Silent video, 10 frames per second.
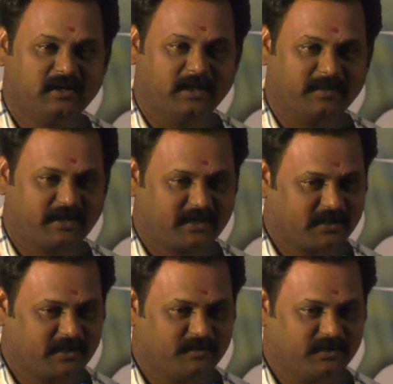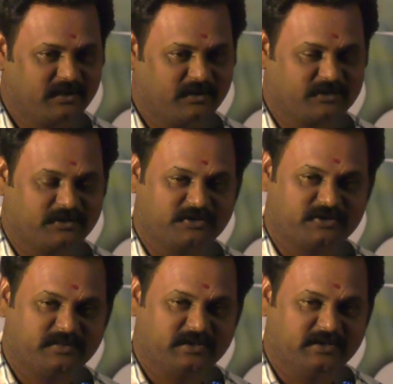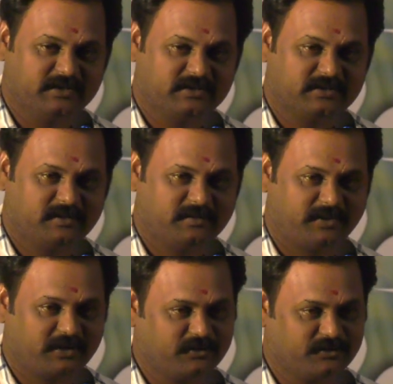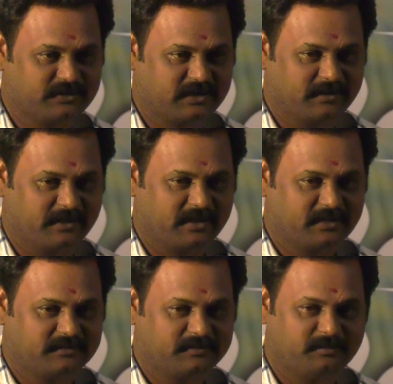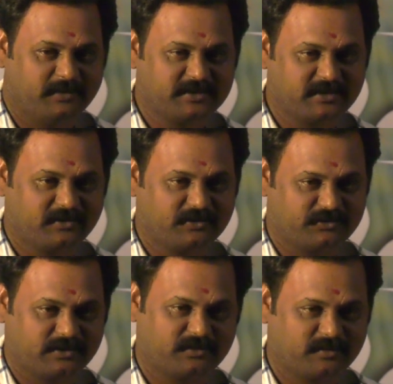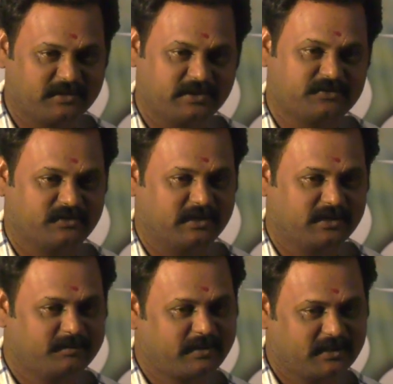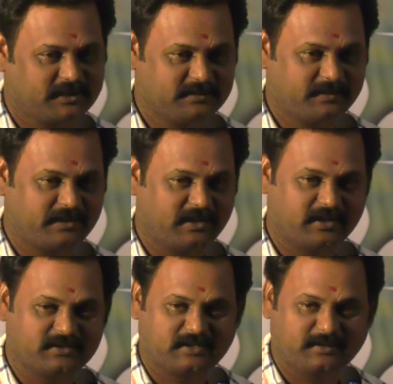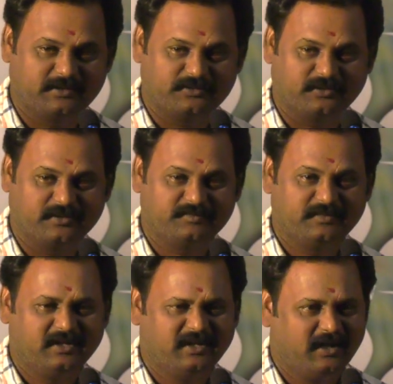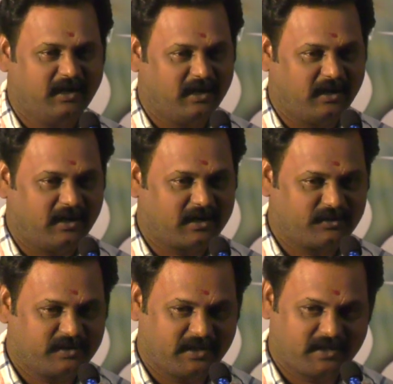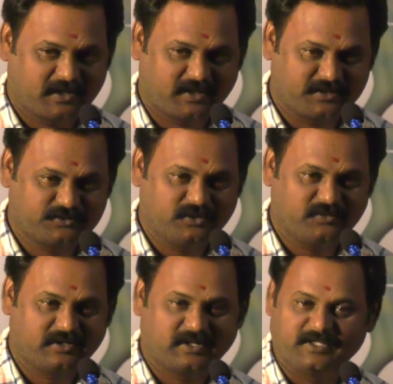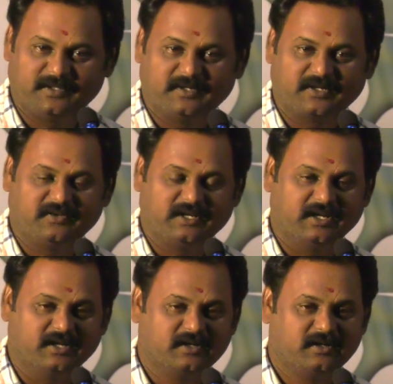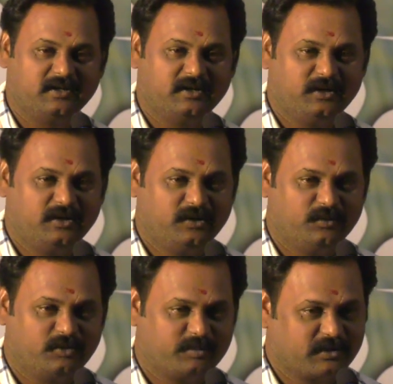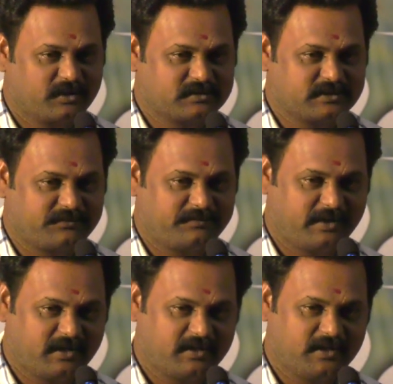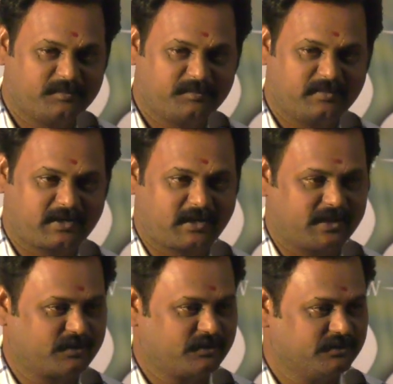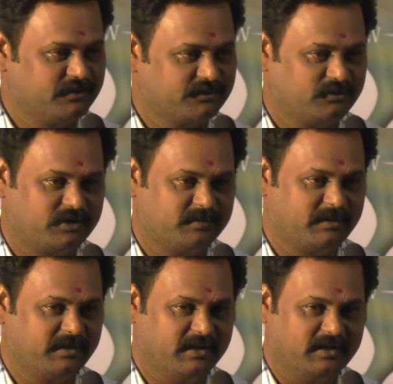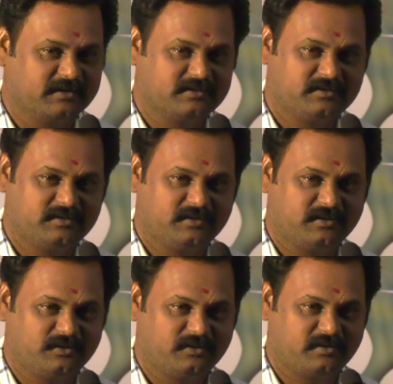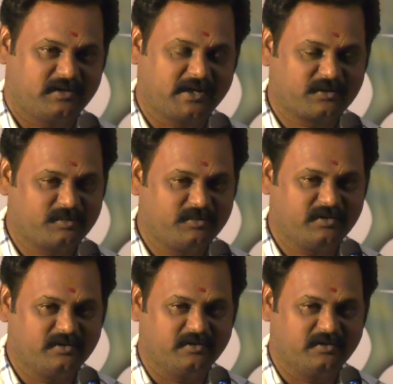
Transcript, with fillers: நம்மக்கிட்ட கேட்கும் போது அவ்வளோ சந்தோஷமாக இருந்தது பண்ணுவோம் சார் அப்படின்னா பட்ஜெட் எவ்வளோன்னு சொன்னார் ஒரு பட்ஜெட் சொன்னார் நிச்சயமாக பண்ணிடலாம் சார் அப்படின்னு சொன்னோம் ஆனால் அவர் எங்கிட்ட கதை சொல்லுவார் நான் எதிர்பார்க்கவே இல்லை ஒரு முறை சார் ஃப்ரீயாக இருந்தால் கதை கொஞ்சம் சொல்லட்டோமா அப்படின்னாரு எனக்கு ரொம்ப